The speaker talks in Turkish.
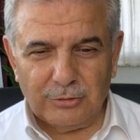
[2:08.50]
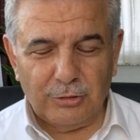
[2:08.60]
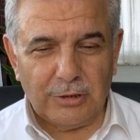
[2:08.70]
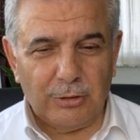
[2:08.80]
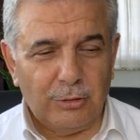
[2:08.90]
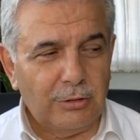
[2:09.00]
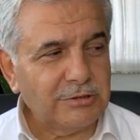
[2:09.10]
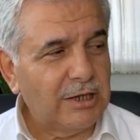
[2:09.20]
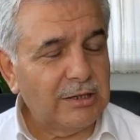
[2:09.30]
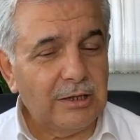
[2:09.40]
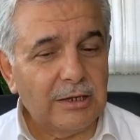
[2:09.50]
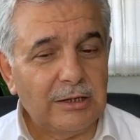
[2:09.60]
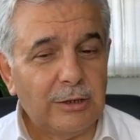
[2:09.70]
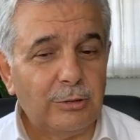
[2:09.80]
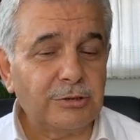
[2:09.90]
Sonra o zatlar
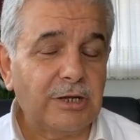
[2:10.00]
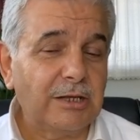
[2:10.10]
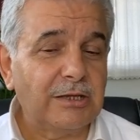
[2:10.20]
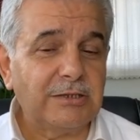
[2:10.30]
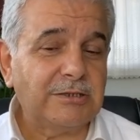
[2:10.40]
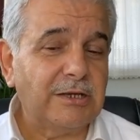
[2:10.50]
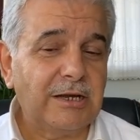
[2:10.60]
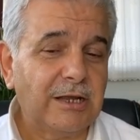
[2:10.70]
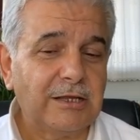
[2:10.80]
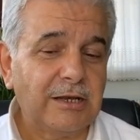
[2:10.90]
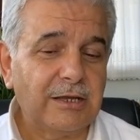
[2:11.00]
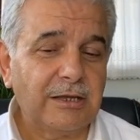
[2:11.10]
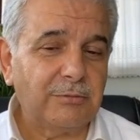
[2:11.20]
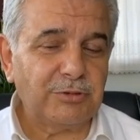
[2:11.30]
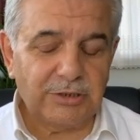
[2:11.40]
yine o zatın ziyaretine
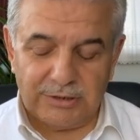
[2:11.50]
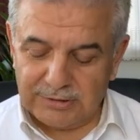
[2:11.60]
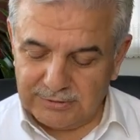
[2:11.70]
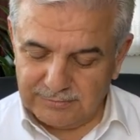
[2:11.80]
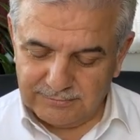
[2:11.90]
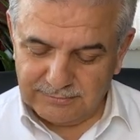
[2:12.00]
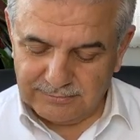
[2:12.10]
gitmişler.